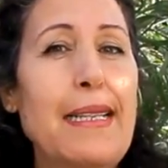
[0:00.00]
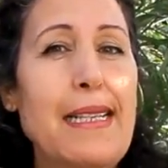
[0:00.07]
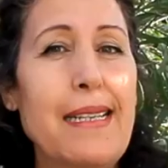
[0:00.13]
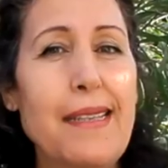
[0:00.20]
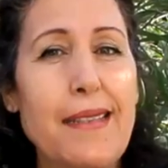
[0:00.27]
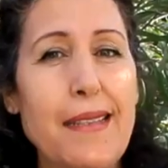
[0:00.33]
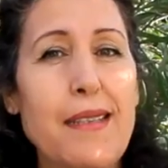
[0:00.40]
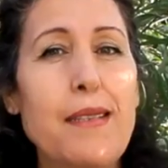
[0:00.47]
30%
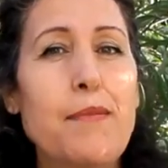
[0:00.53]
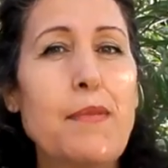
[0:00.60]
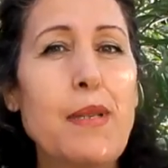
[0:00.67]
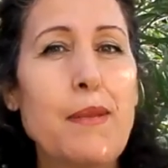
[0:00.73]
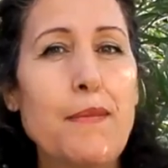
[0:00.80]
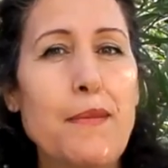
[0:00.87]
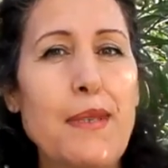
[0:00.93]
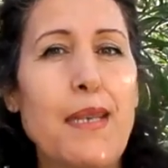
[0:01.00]

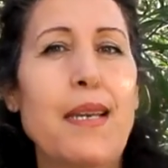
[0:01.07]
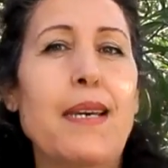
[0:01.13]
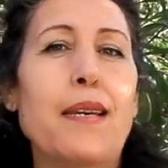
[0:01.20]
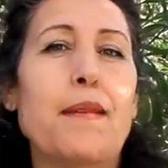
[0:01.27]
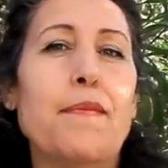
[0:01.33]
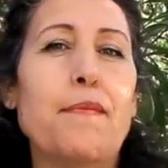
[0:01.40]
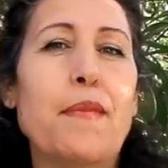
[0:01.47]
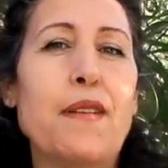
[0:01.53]

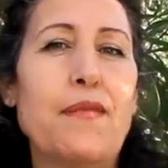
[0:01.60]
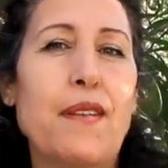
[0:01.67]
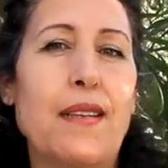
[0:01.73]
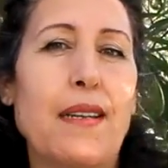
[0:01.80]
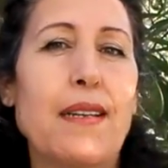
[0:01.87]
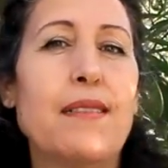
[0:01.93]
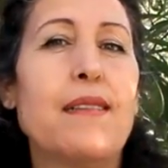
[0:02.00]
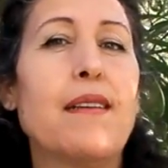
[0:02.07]
من
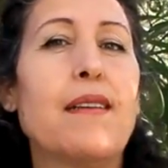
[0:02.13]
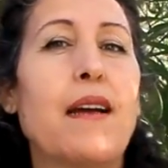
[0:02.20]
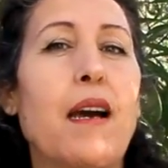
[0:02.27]
الفضلات اللي